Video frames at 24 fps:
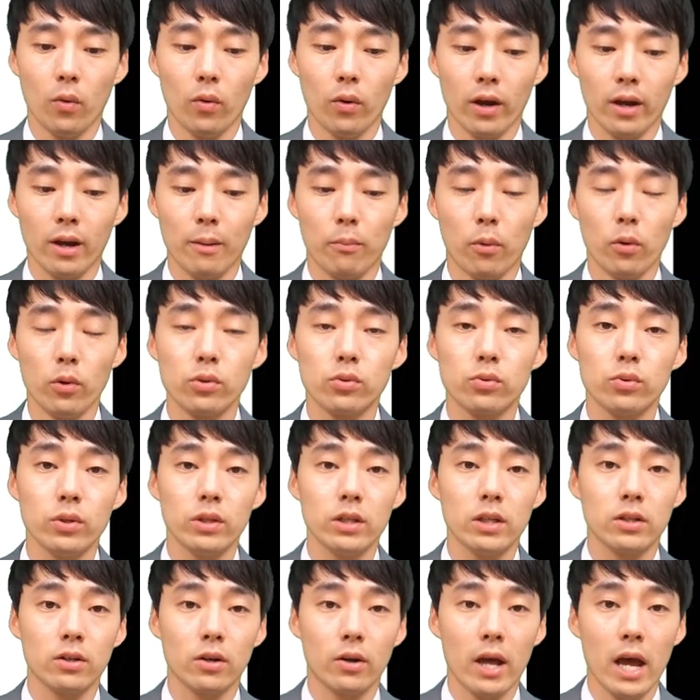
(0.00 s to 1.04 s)
뭐 약간 볼 수
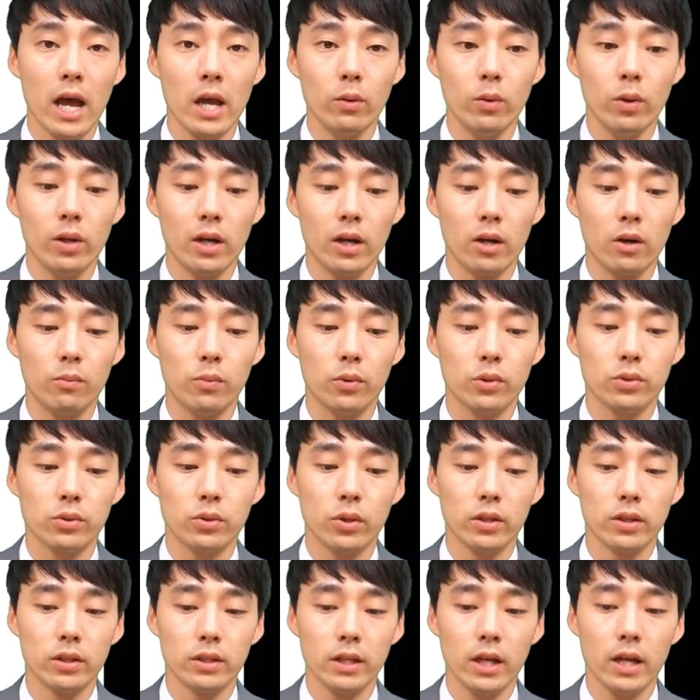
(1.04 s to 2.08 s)
있는 그런 행위라고 볼
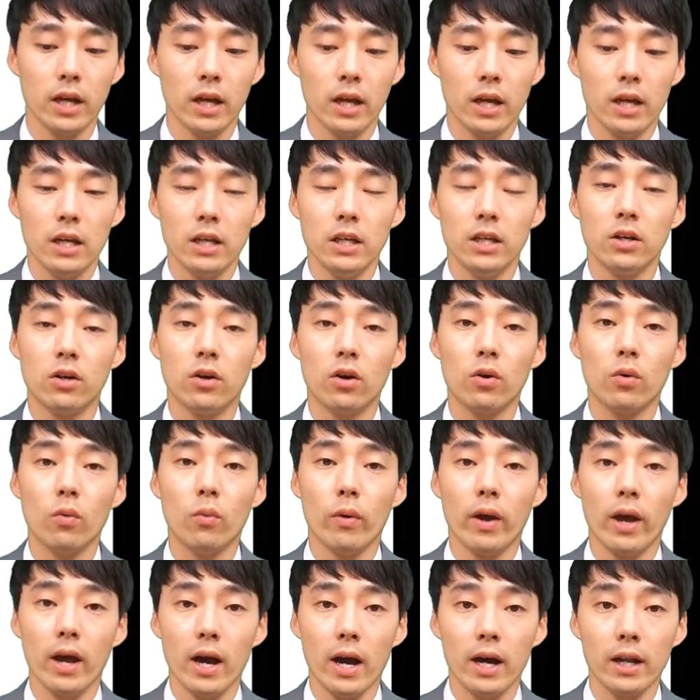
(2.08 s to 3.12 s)
수 있는데 이거를
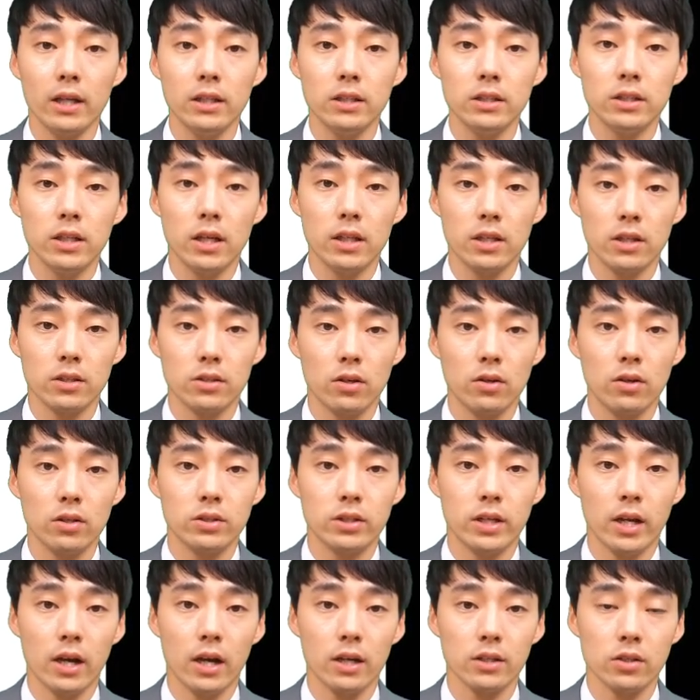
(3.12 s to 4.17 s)
왜 하는지에 대해서
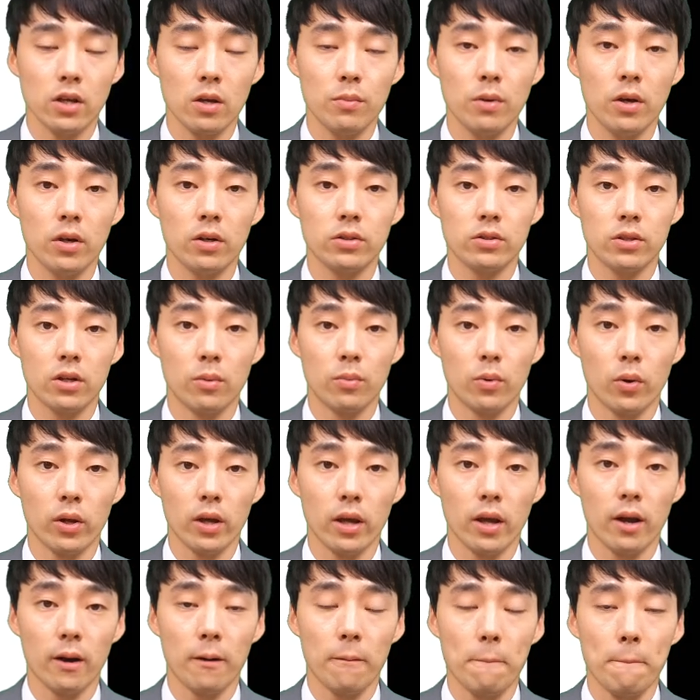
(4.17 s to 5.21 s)
제가 설명을
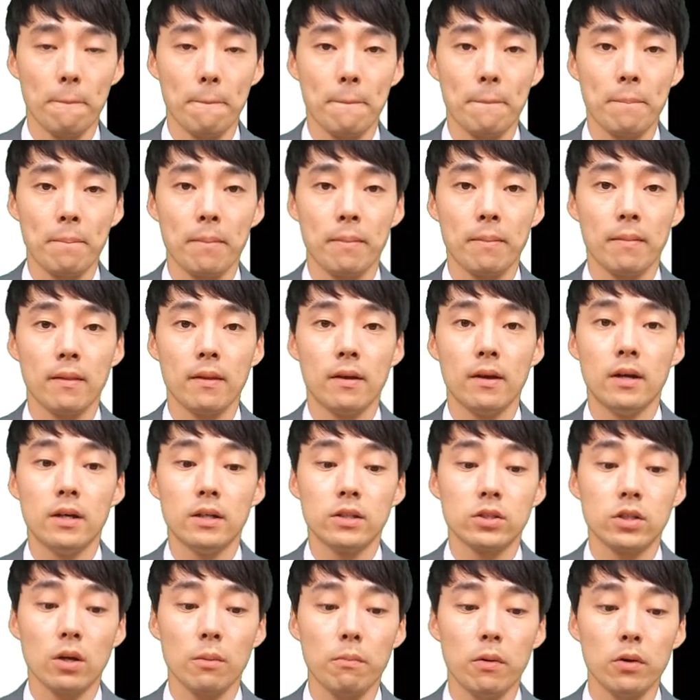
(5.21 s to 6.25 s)
드려볼게요.
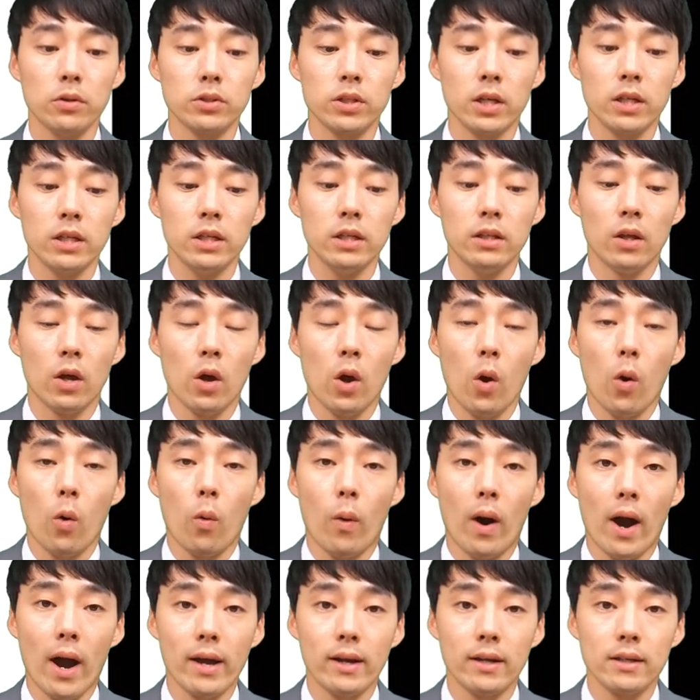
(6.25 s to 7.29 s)
첫 번째는
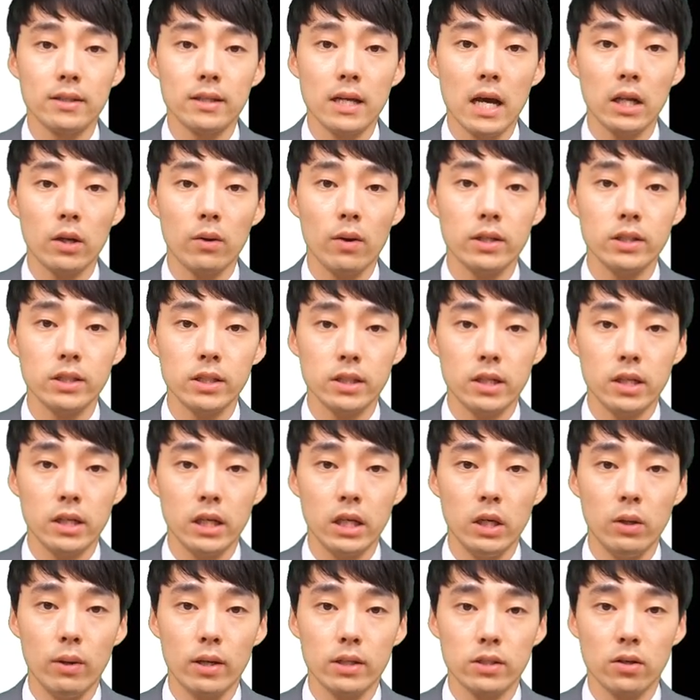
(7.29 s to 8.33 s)
와인을
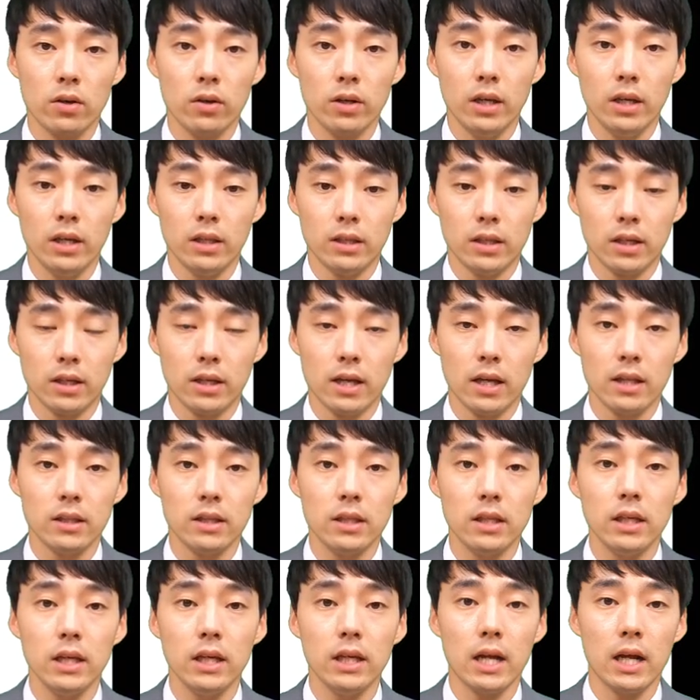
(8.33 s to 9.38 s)
산화시키기 위해서 이
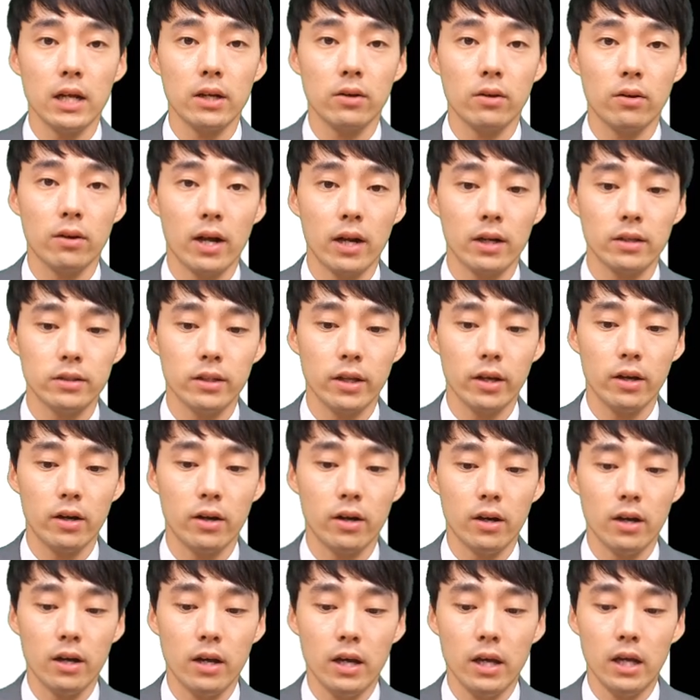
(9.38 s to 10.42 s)
디켄팅이라는 걸
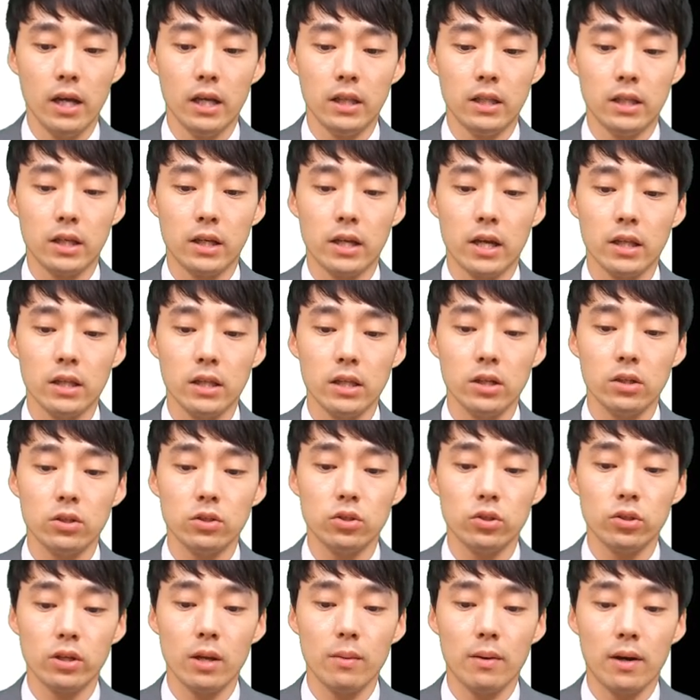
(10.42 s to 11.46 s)
하는데요. 이
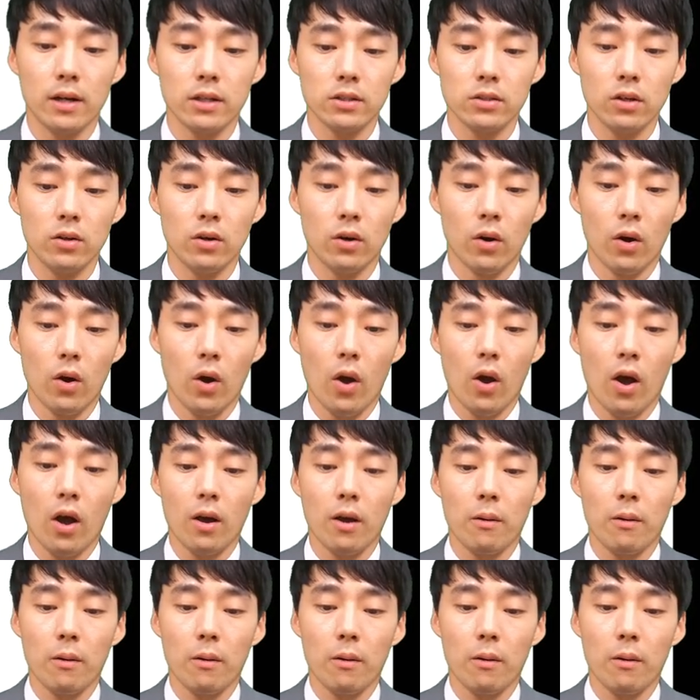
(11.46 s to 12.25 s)
디켄팅은 쉽게 말해서